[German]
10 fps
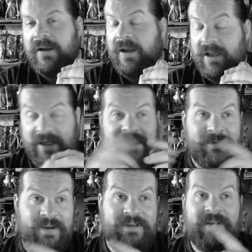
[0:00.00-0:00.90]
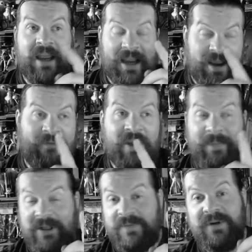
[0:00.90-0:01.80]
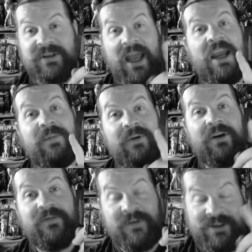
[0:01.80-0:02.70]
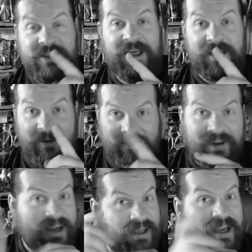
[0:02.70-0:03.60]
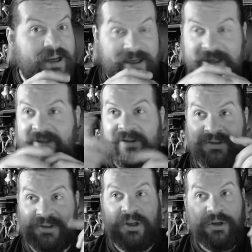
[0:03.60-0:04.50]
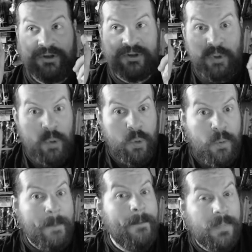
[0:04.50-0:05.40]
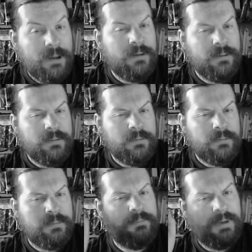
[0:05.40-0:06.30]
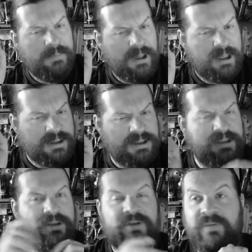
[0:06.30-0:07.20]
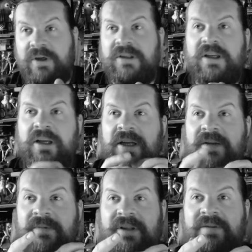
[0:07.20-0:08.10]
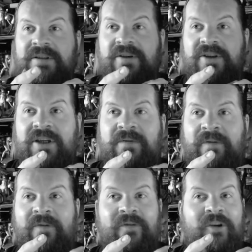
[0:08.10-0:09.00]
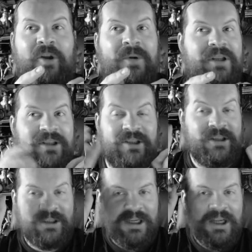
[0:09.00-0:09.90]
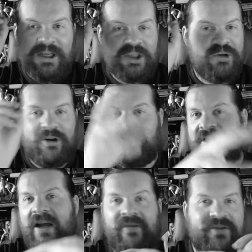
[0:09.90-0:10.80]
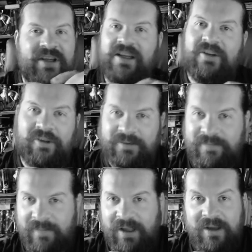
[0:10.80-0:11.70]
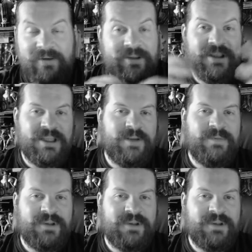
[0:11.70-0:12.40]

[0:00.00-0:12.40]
Das erste Mal erfährt man zumindest einmal, was ihre Fähigkeit eigentlich ist, und das ist Zoom. Man merkt sich das Wort, mit dem sie anscheinend über 5 Kilometer äh, gestochen scharf sehen kann. Und sie ist eben ein